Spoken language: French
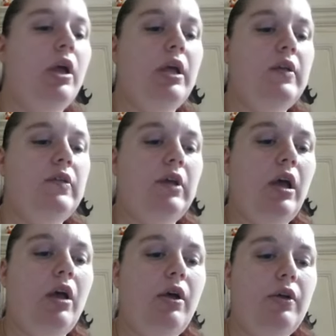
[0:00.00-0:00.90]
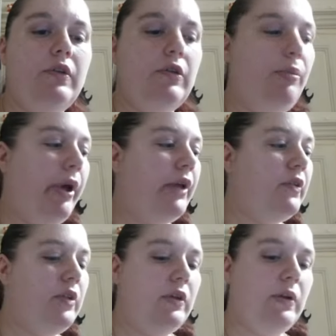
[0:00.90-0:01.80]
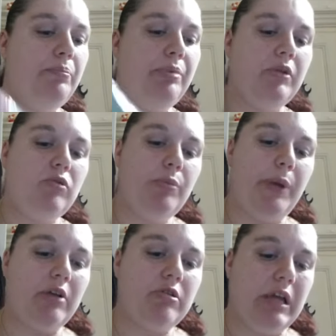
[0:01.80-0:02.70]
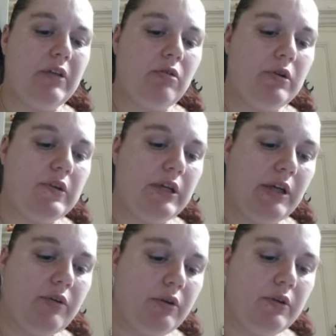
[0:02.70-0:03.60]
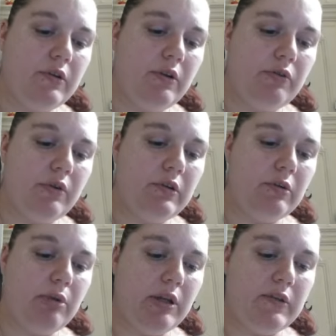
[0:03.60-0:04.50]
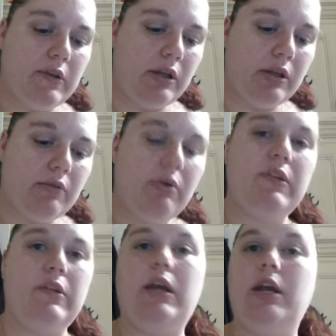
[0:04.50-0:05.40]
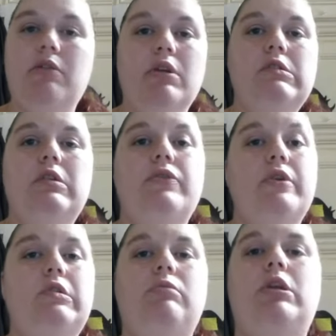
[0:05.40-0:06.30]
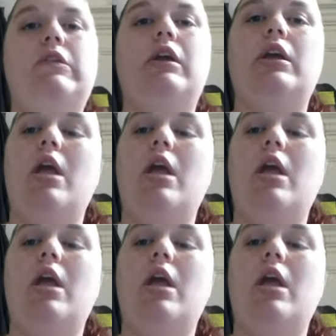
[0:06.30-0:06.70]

Et ça, euh, c'est pareil, c'était pas super cher. Je crois que c'était 99 centimes les 5. Ouais, c'est ça, 99 centimes les 5.